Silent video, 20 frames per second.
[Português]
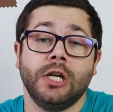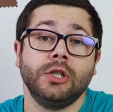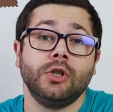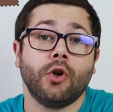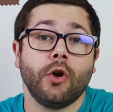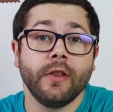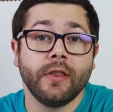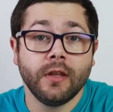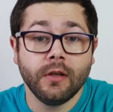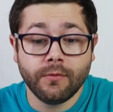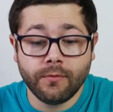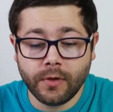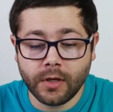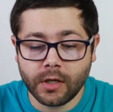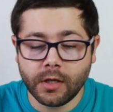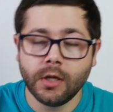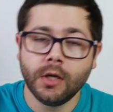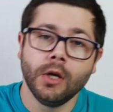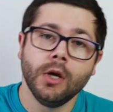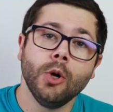Android
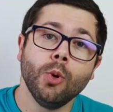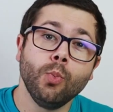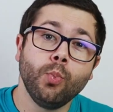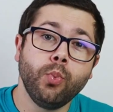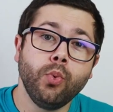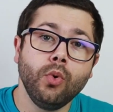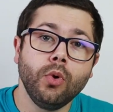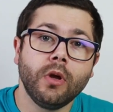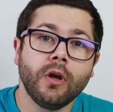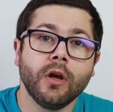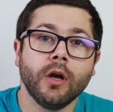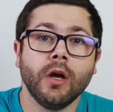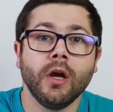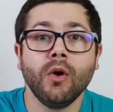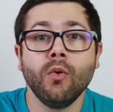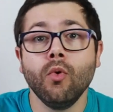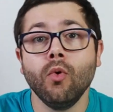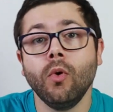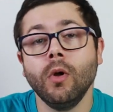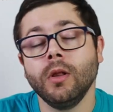TV, porque a
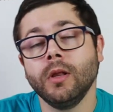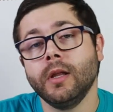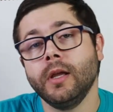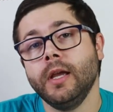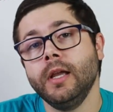Google